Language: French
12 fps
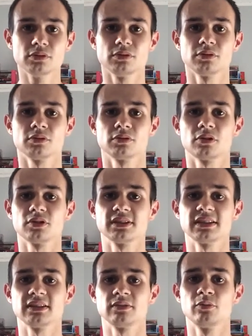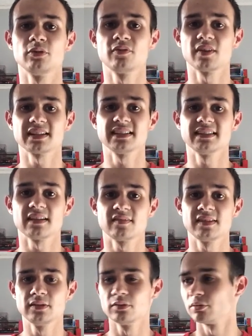euh, quand j'ai voulu faire des
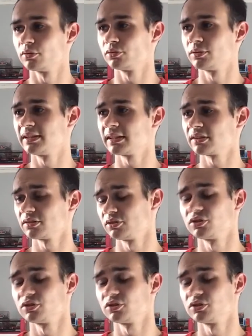avis, euh, je veux dire,